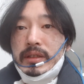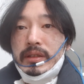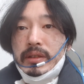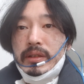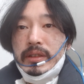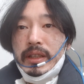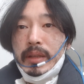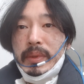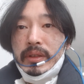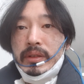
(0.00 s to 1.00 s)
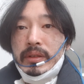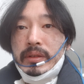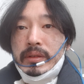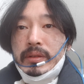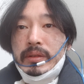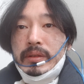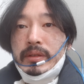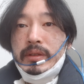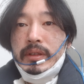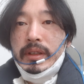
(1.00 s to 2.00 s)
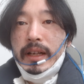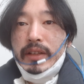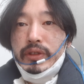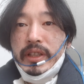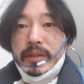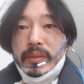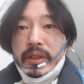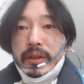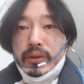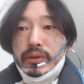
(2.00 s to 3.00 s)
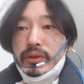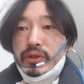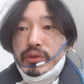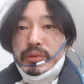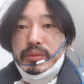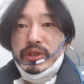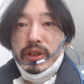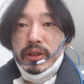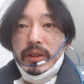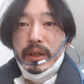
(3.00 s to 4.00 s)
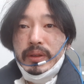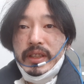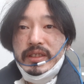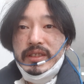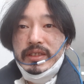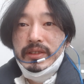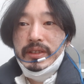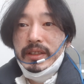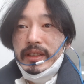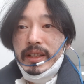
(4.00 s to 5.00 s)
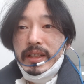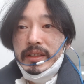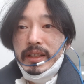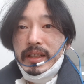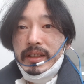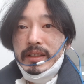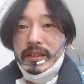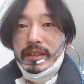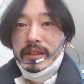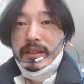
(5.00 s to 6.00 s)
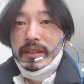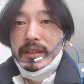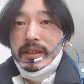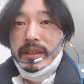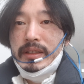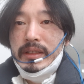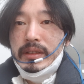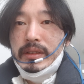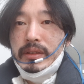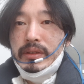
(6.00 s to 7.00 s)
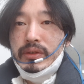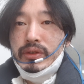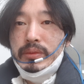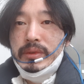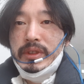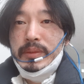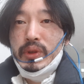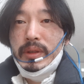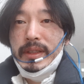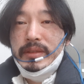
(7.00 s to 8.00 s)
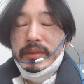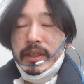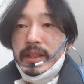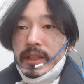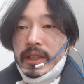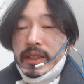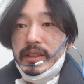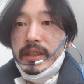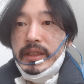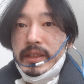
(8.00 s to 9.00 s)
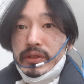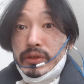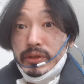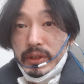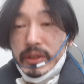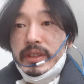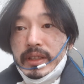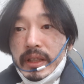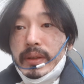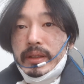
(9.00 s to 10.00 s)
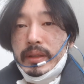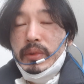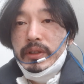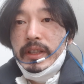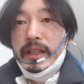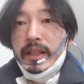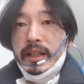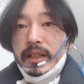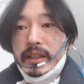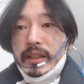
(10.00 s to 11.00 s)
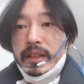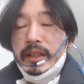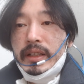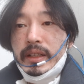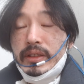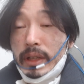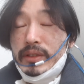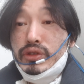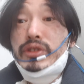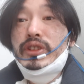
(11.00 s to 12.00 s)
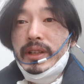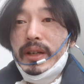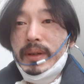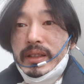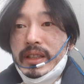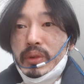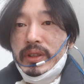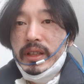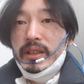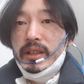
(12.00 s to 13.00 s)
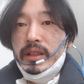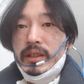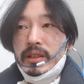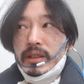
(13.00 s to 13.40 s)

어 잠깐만 아주 핵심 내용은 9분부터라고 이렇게 쓰던 해야겠다. 어, 10초 남았습니다. 근데 이 중력장이라고 하는 게 뭐냐? 아 중력이라고 하는 게 뭐냐를